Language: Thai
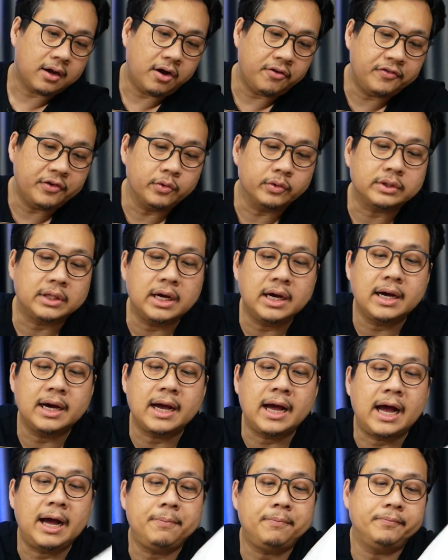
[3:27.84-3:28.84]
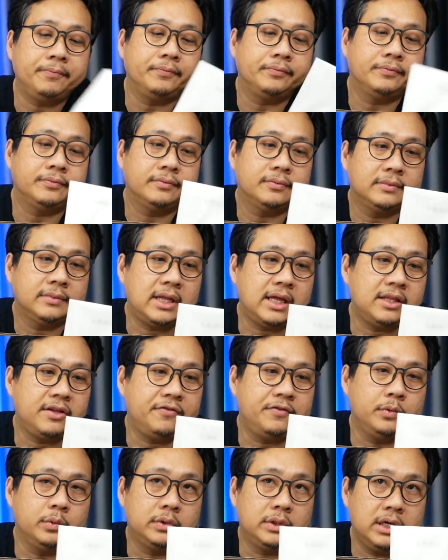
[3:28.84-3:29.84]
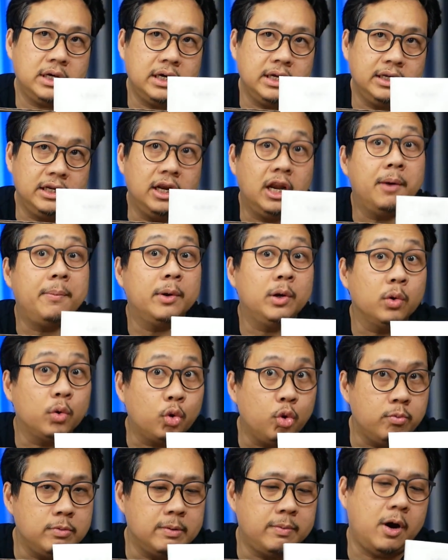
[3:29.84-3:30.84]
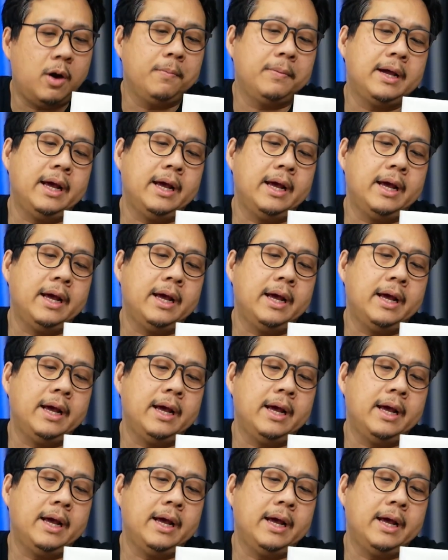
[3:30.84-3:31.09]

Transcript: ก็ฟิลเตอร์ครับน่าจะฟิลเตอร์เดี๋ยวเรามาดูคู่มือพร้อม